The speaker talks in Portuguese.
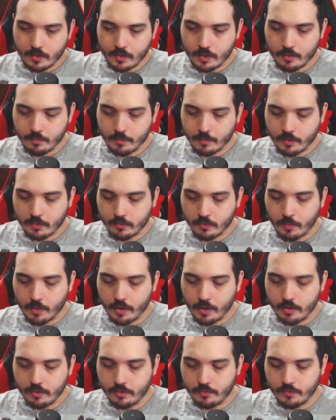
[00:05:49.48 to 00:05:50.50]
Tá, mais uma
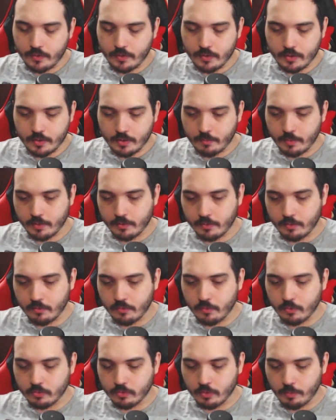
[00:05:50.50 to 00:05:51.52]
barrinha de vida, mas não,
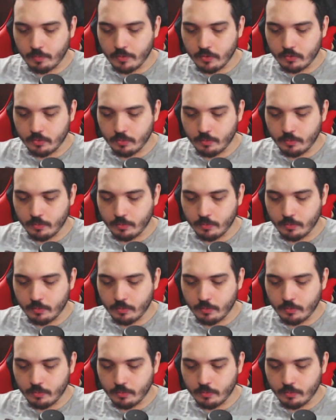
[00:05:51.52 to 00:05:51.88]
ficou só por isso